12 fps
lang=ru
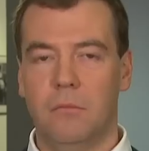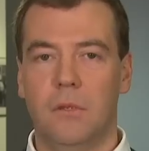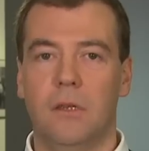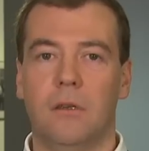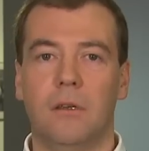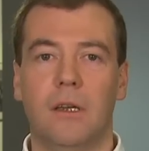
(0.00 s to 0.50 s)

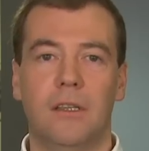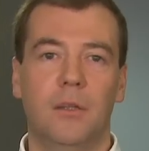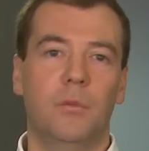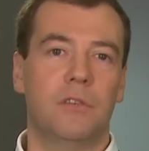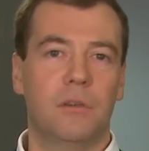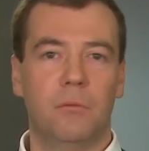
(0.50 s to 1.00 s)
Я хотел
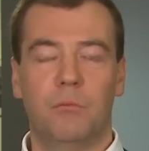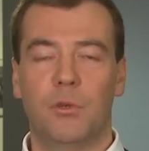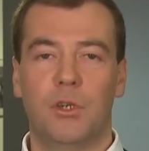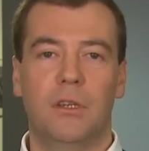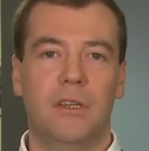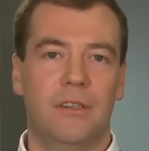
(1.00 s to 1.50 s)
бы всем
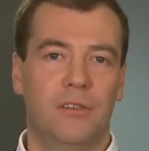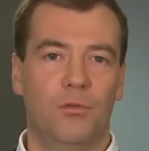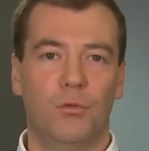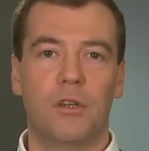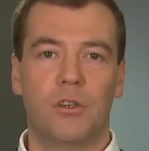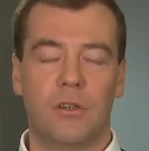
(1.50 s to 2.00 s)
пожелать
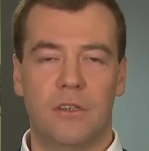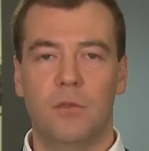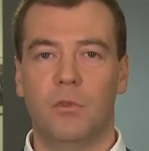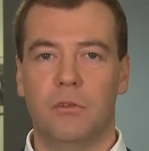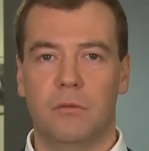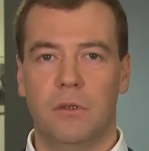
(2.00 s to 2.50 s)
удачных
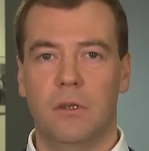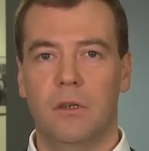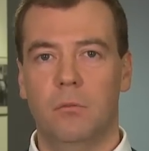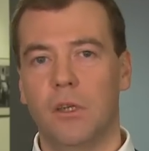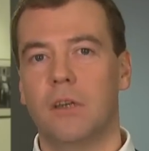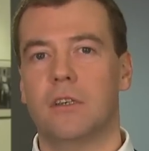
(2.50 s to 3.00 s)
снимков.
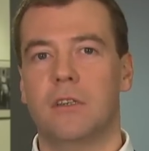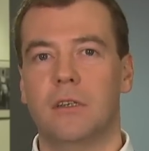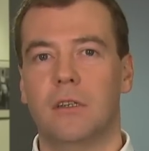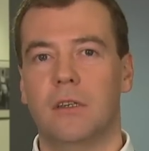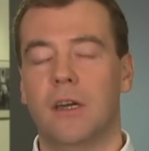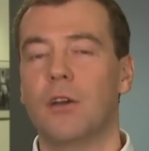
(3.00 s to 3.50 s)
Мне кажется,
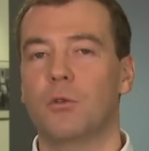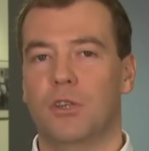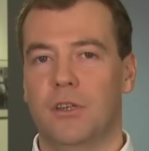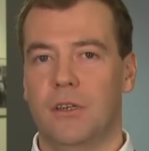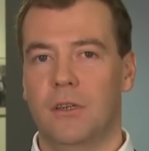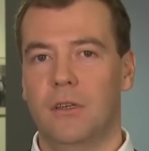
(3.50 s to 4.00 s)
это
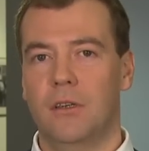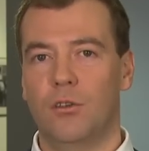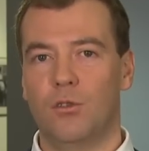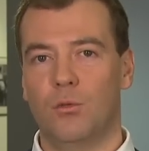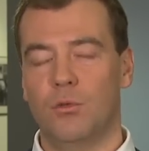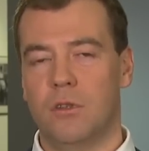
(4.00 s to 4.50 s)
хорошее
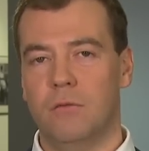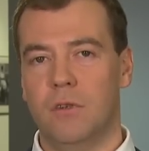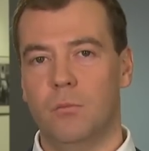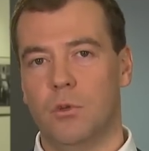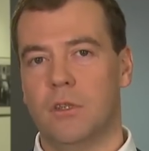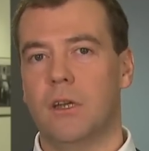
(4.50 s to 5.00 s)
искусство
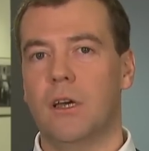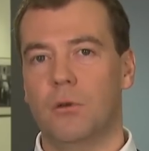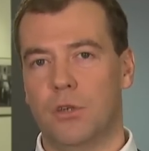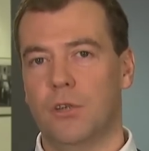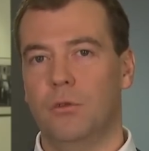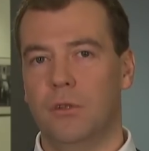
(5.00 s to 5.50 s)
и просто
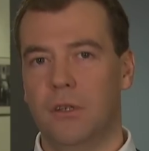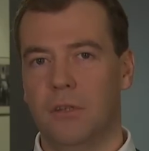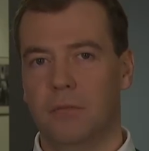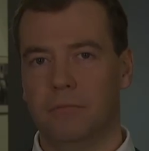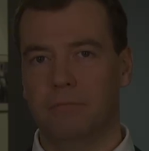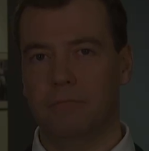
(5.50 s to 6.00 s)
хороший отдых.